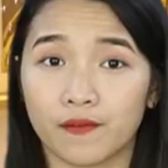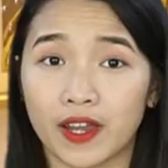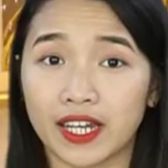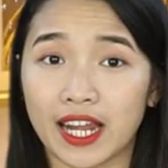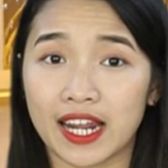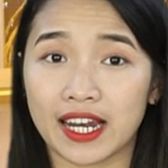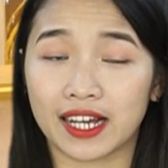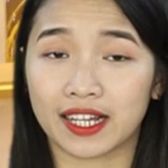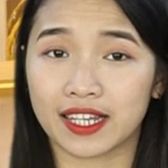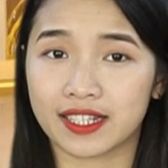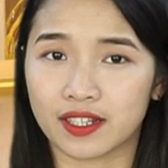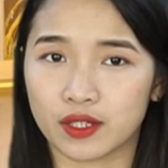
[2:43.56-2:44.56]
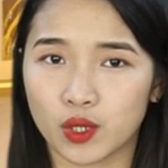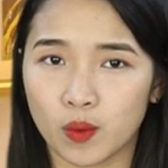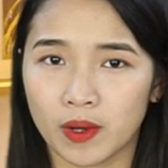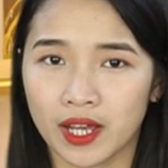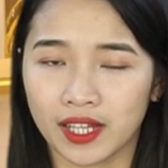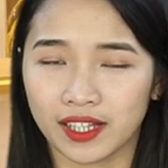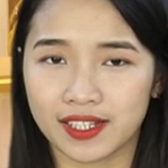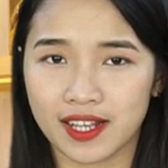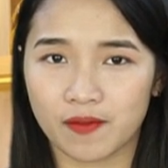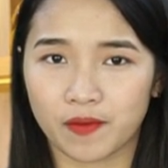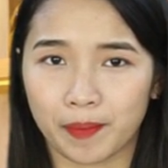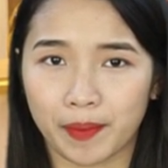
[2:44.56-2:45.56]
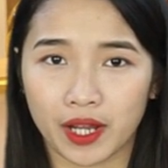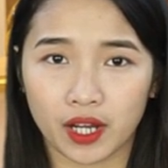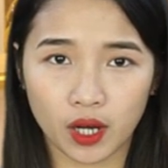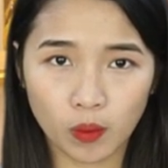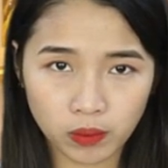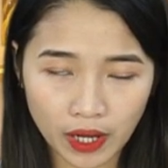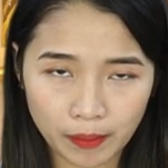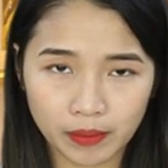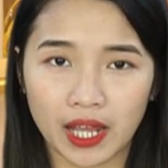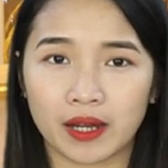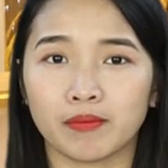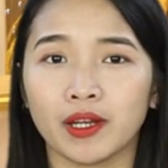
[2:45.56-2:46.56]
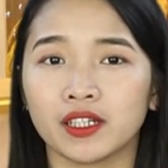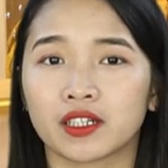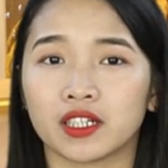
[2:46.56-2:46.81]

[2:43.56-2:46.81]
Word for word: Vậy nên là khi sử dụng thì sản phẩm này không đem đến bất